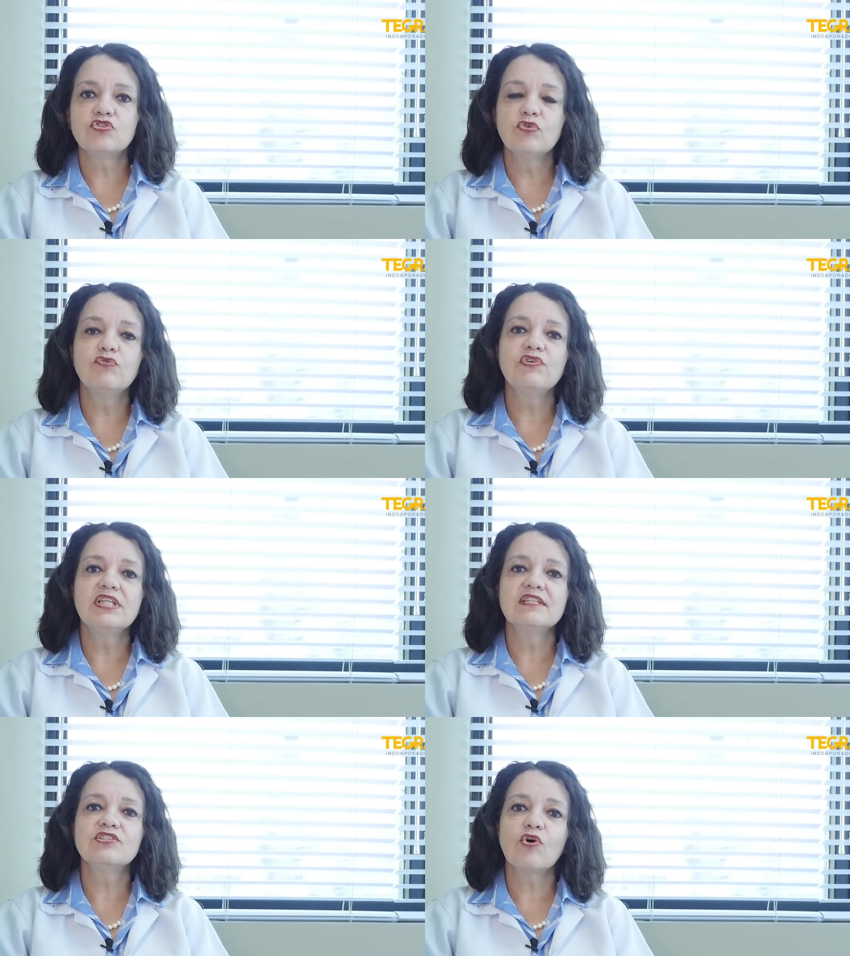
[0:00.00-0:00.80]

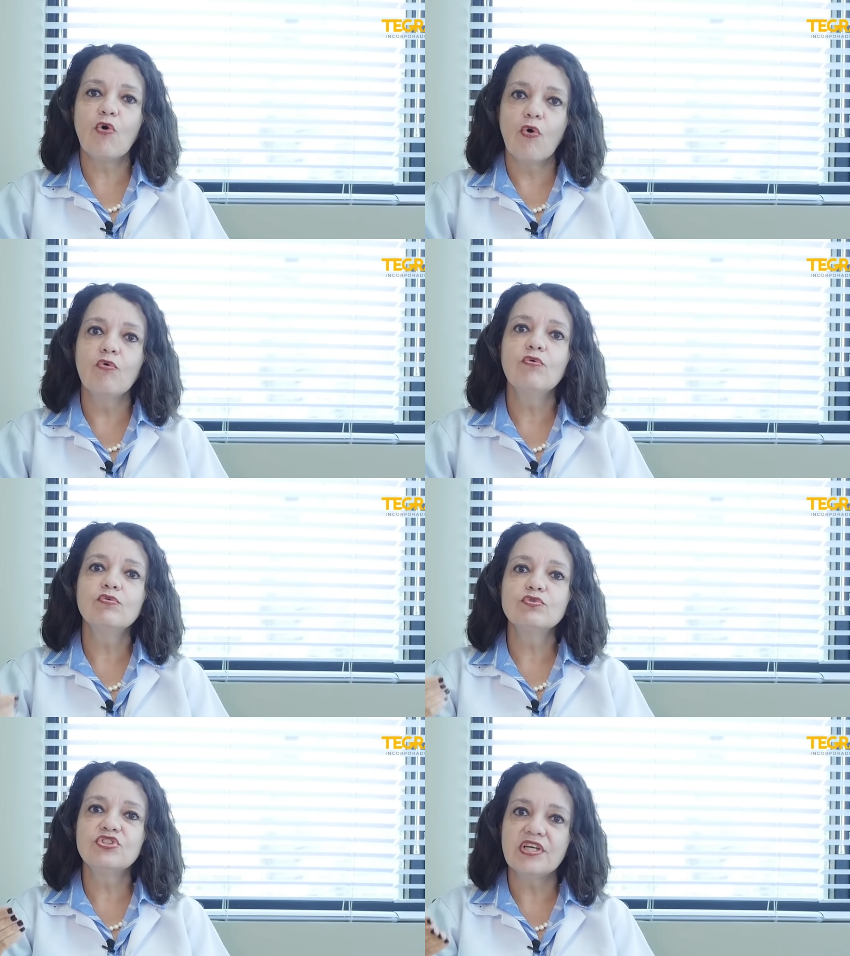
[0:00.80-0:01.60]
dúvidas com
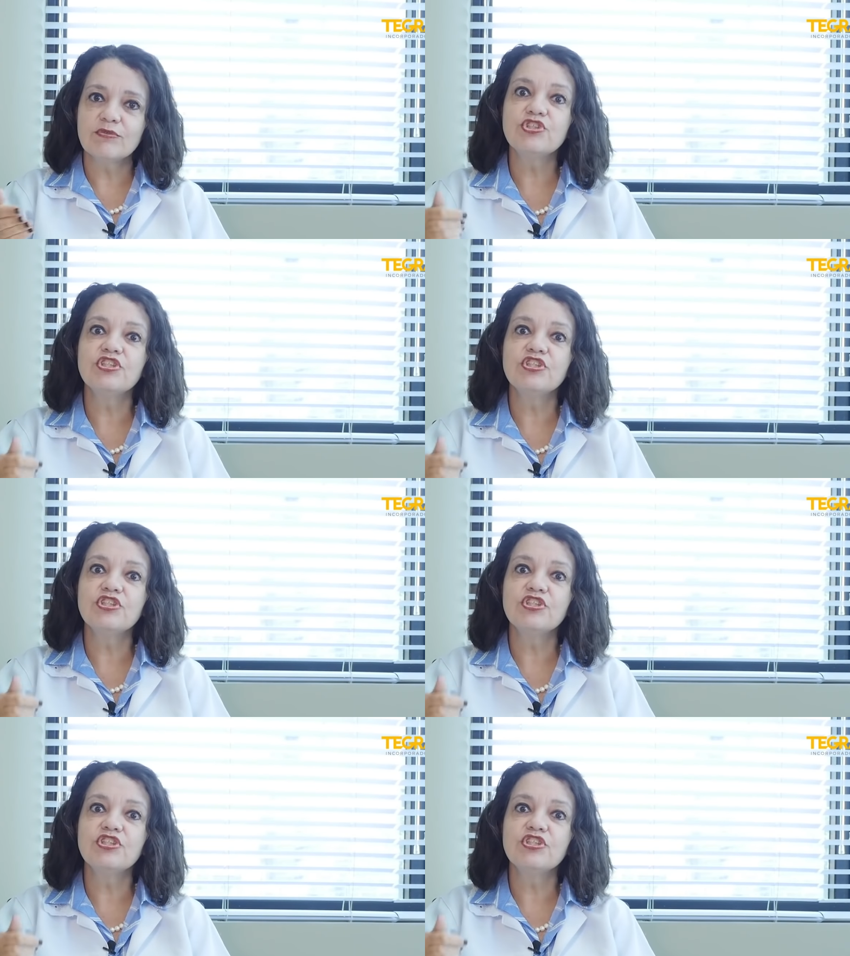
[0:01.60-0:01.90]
o seu